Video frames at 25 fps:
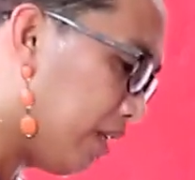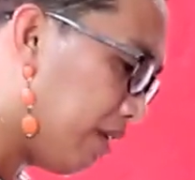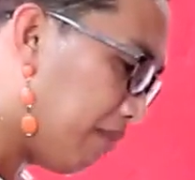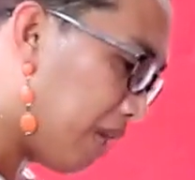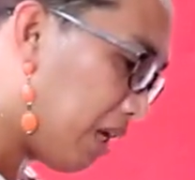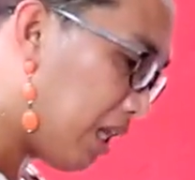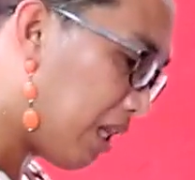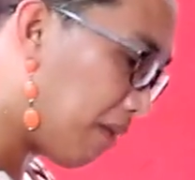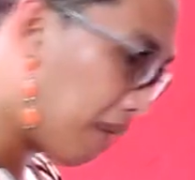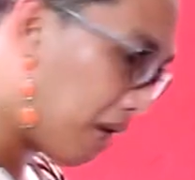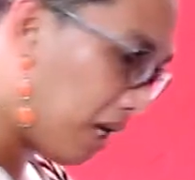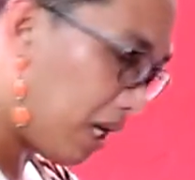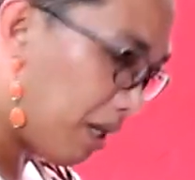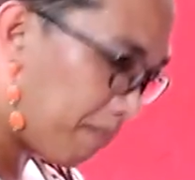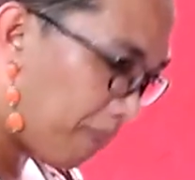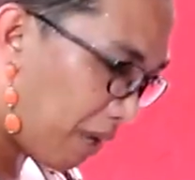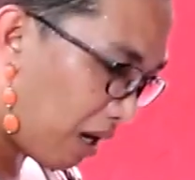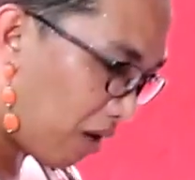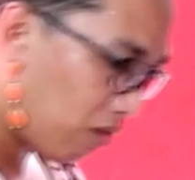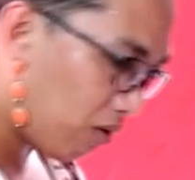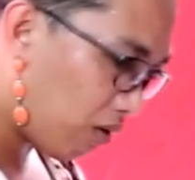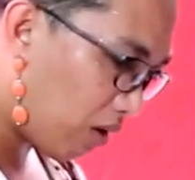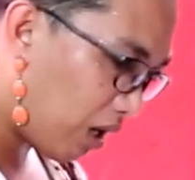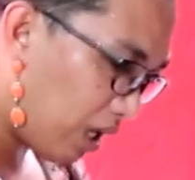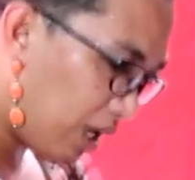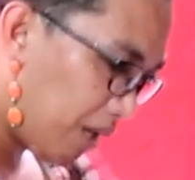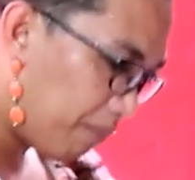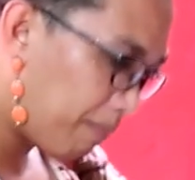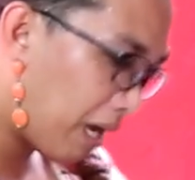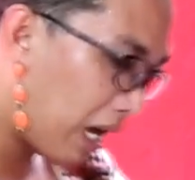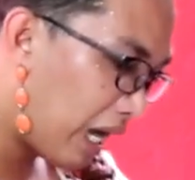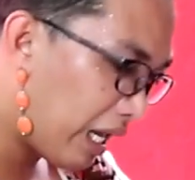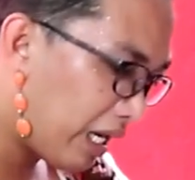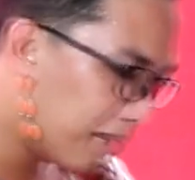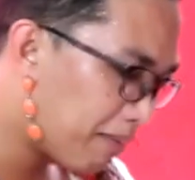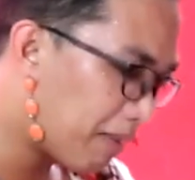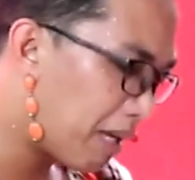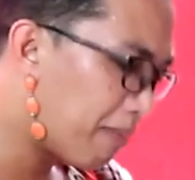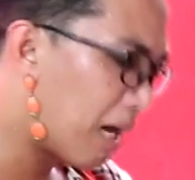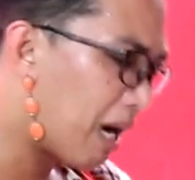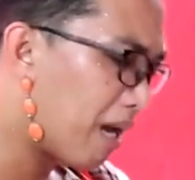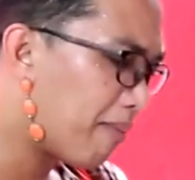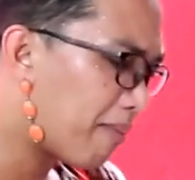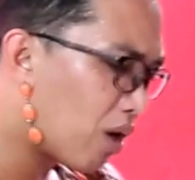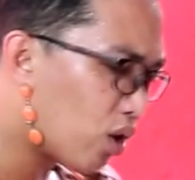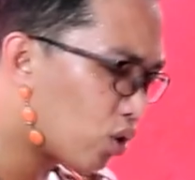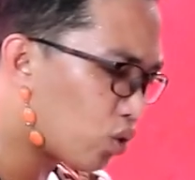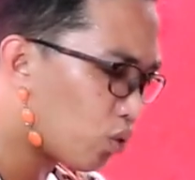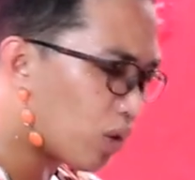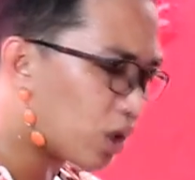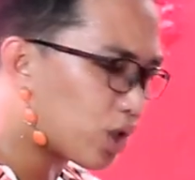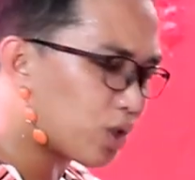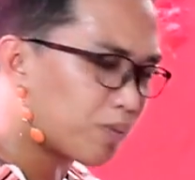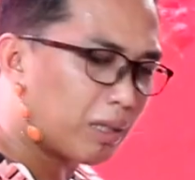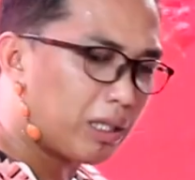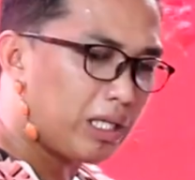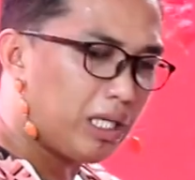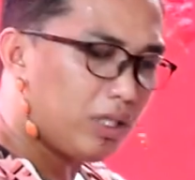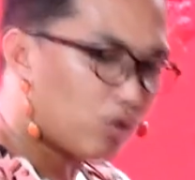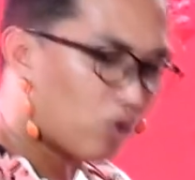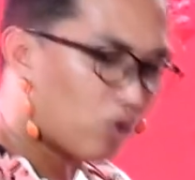Madam, ari pa, oh, ari pa, ari. May mga mouthwash pa rin.